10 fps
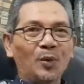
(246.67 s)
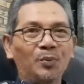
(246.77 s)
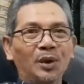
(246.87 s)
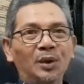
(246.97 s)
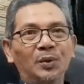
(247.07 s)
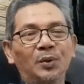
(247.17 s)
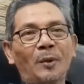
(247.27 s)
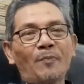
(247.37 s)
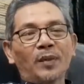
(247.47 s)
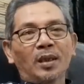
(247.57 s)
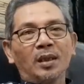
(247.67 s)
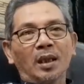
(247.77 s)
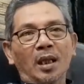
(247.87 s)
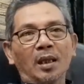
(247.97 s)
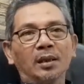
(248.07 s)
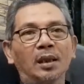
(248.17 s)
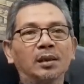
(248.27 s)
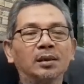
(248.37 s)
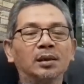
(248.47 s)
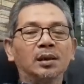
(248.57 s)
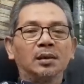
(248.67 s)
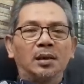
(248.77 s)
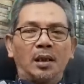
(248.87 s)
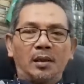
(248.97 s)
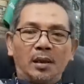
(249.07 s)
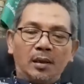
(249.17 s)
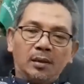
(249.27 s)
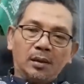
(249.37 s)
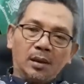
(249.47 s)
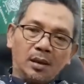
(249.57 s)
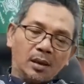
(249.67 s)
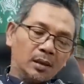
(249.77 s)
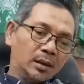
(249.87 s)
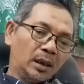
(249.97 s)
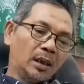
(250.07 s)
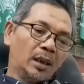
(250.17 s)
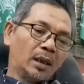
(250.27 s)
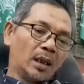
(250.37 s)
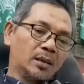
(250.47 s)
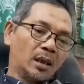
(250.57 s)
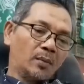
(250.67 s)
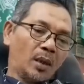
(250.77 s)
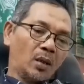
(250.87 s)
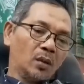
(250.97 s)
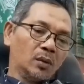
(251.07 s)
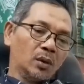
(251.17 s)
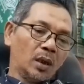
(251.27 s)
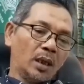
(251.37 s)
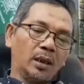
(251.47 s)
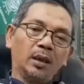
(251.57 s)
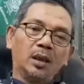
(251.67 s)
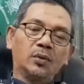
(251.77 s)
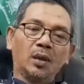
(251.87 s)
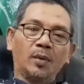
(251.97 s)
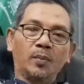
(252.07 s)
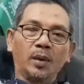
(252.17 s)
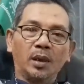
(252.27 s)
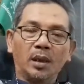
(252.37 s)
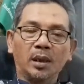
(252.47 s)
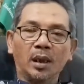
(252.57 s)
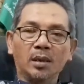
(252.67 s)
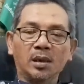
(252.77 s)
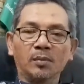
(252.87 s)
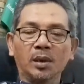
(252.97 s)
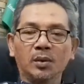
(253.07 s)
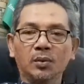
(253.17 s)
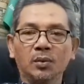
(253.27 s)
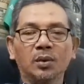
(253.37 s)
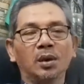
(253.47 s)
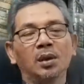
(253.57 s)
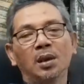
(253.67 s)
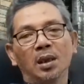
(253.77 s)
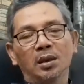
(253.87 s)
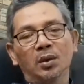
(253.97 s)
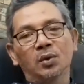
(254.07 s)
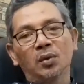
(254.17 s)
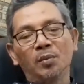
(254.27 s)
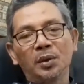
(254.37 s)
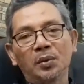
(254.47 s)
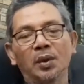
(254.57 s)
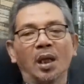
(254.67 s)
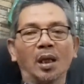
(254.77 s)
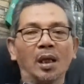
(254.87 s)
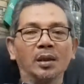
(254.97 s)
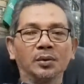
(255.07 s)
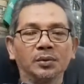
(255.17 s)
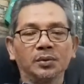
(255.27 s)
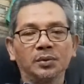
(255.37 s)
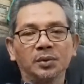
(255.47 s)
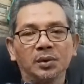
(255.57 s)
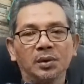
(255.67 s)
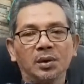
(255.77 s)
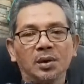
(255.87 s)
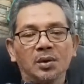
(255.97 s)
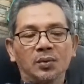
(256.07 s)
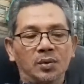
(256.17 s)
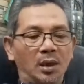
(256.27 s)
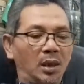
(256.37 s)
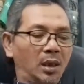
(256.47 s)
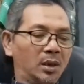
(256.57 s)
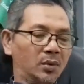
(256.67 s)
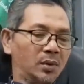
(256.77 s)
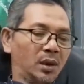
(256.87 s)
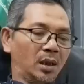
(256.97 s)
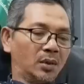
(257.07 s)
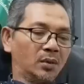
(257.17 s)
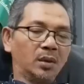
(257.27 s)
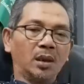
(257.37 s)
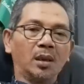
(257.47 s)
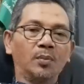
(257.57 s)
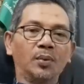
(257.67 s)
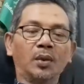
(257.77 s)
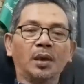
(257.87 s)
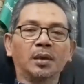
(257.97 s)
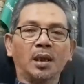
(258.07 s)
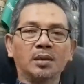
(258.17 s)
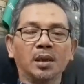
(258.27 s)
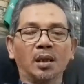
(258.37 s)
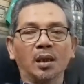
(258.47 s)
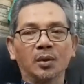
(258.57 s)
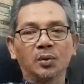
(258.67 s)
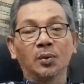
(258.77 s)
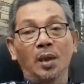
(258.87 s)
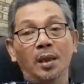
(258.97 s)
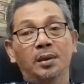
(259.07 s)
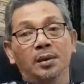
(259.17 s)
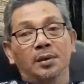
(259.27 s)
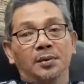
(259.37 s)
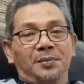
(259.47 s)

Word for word: belum tentu. Ya karena tadi, karena e, nilai Ganjar Pranowo hari ini sudah berbeda dengan seminggu atau dua minggu yang lalu sudah sudah sudah bukan Ganjar yang dulu lagi